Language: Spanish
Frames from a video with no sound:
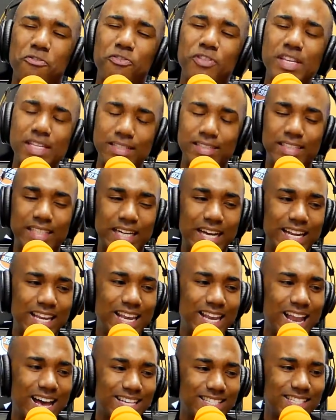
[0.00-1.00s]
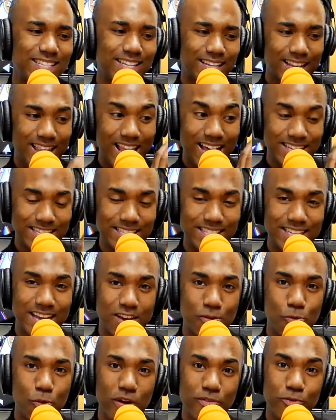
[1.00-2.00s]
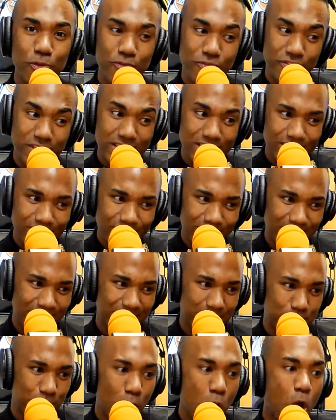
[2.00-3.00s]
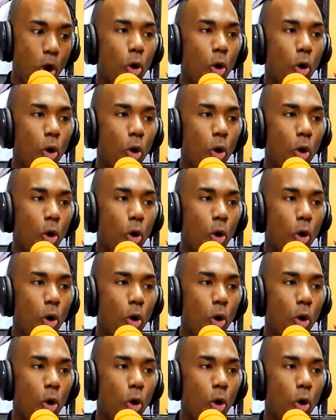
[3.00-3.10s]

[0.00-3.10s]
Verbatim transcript: fin lanza, nuevo videoclip.